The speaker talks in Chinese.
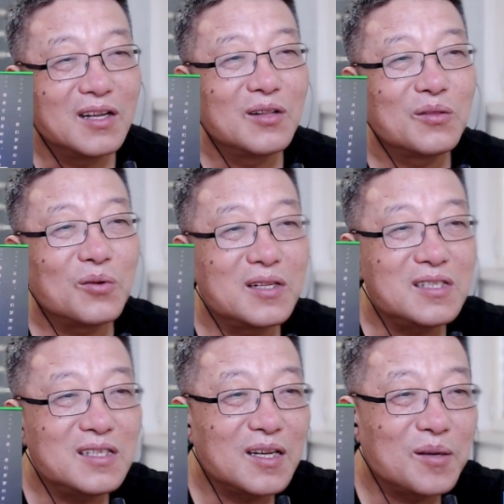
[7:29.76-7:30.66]
短
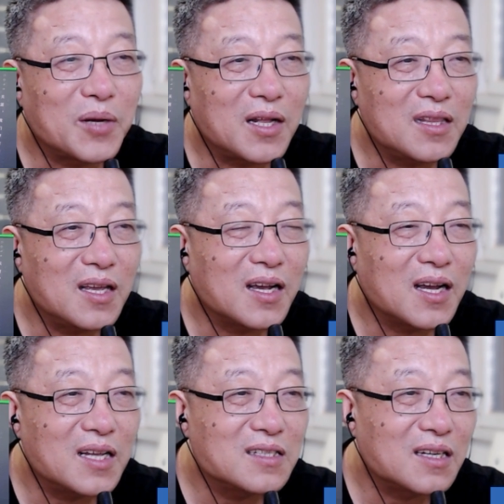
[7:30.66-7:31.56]
期内把店
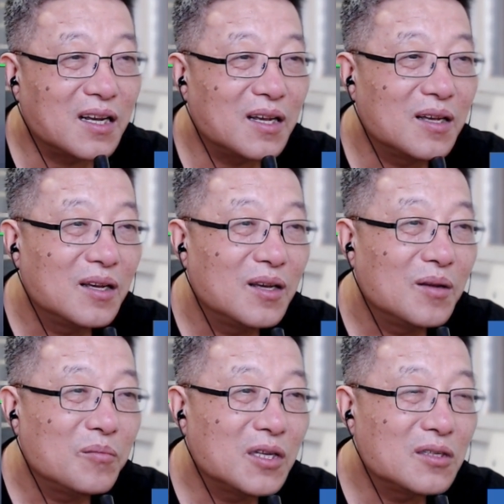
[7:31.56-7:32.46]
开起来，
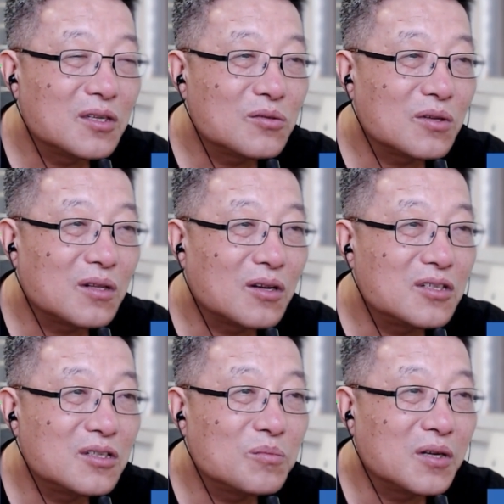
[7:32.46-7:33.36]
并且做到
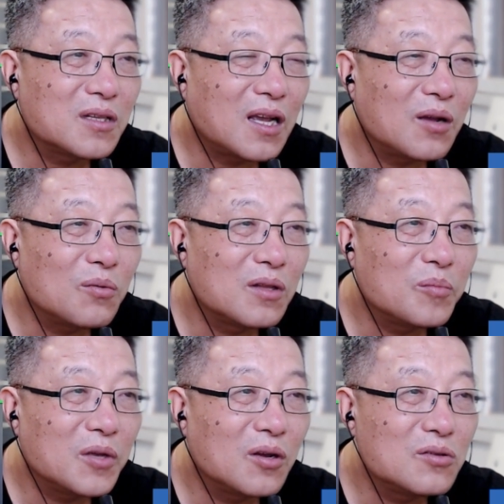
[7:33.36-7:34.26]
直播带货的
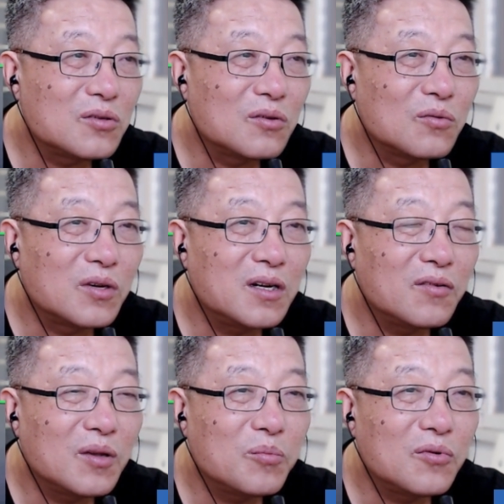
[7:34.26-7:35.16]
标准，我认
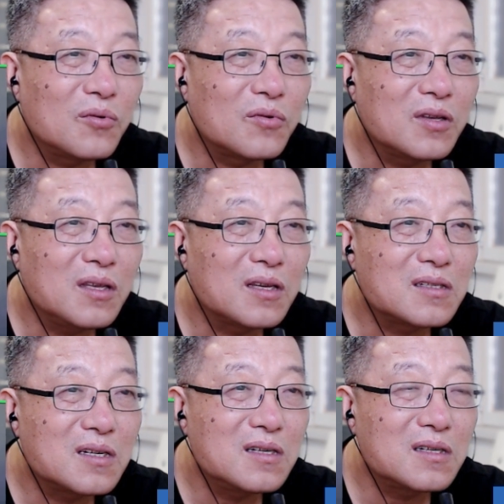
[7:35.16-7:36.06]
为不容易。
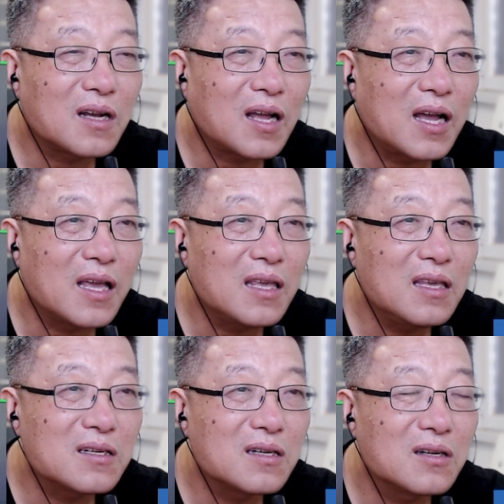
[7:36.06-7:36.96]
甚至喊
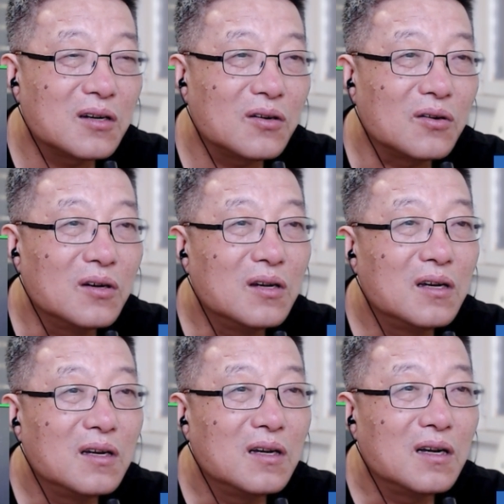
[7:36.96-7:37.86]
一声
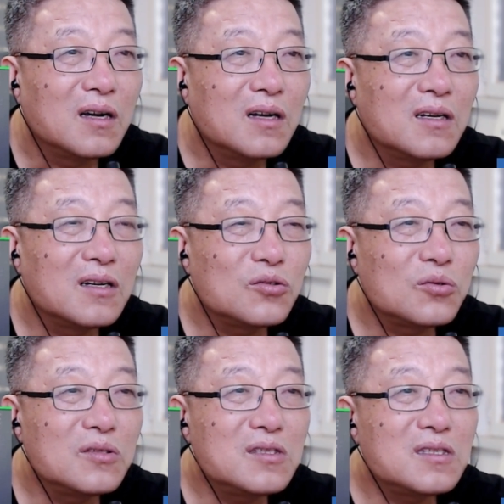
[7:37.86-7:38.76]
后，n 个
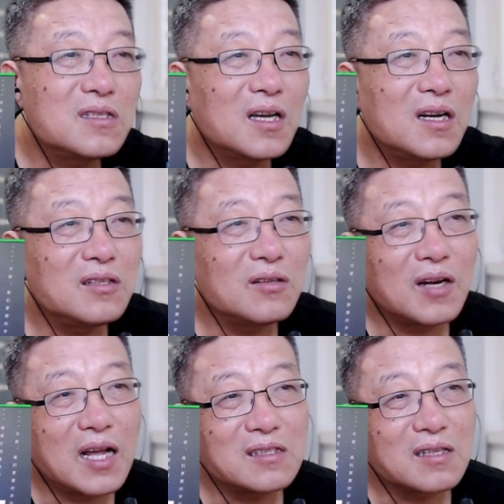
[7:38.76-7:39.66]
群几千人就
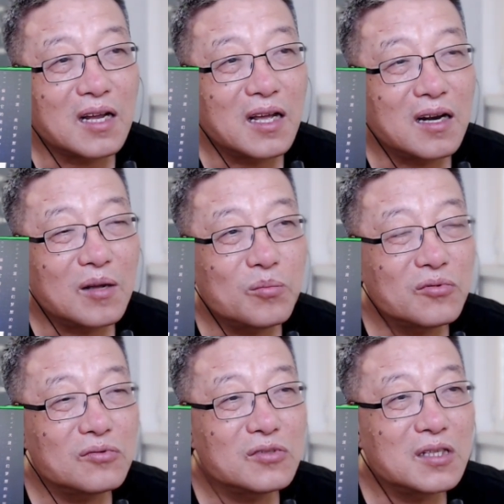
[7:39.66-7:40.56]
拉起来了，
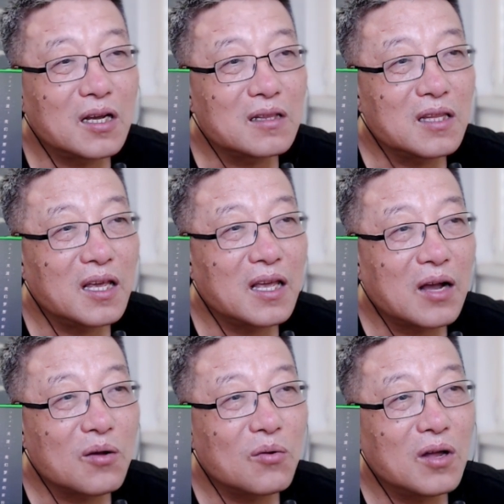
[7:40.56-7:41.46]
不想天
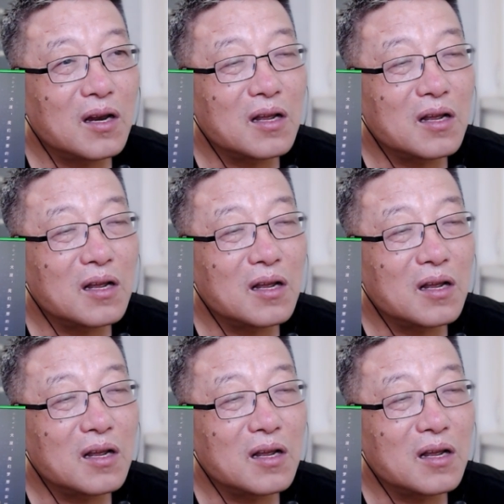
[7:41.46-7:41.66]
涯关了。